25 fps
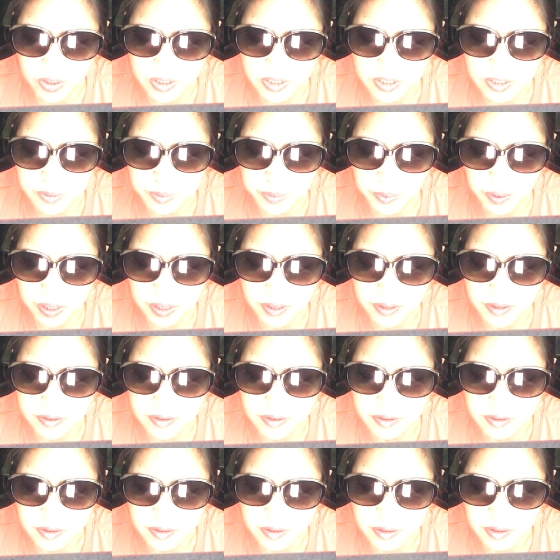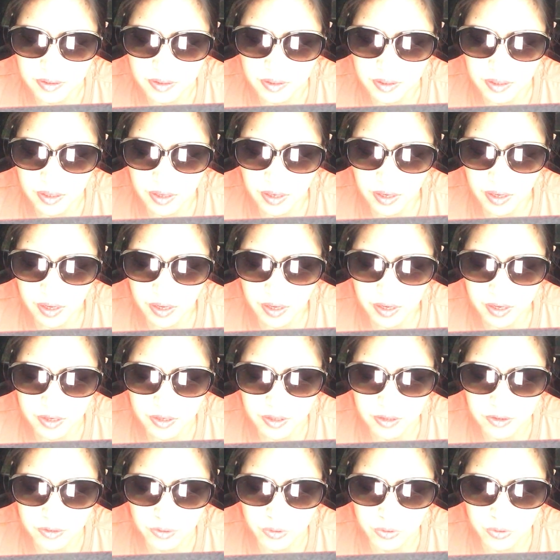inspired
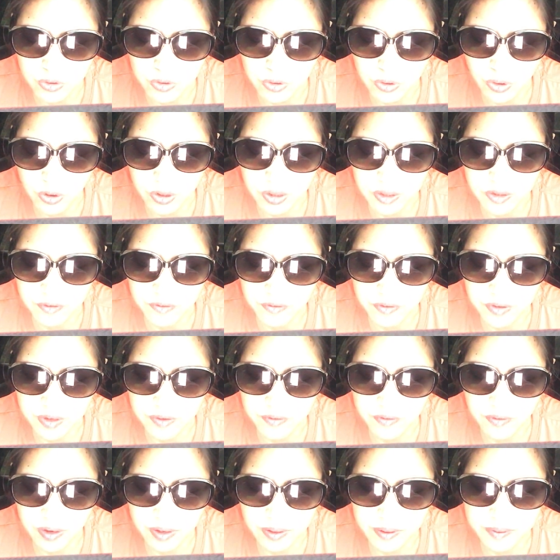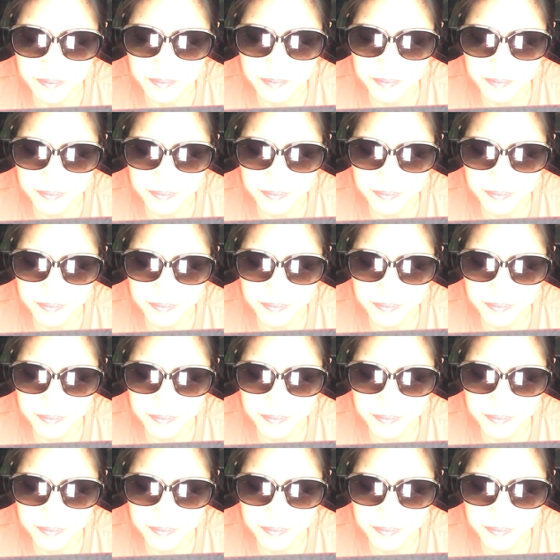her to join Viva.